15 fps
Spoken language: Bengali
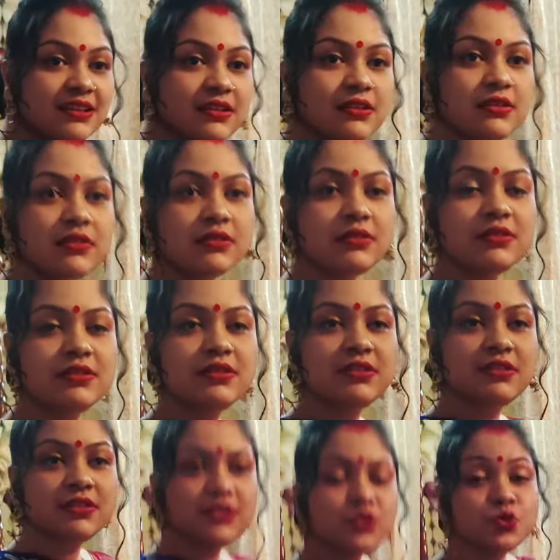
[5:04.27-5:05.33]
এতটুকু রেডি
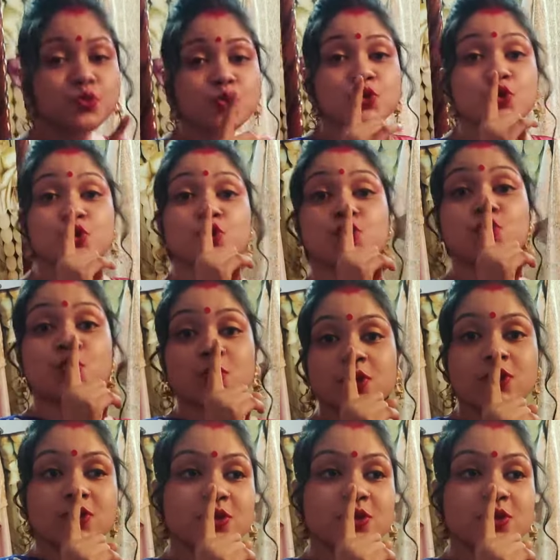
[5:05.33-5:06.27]
হয়েছে আরও বাকি আছে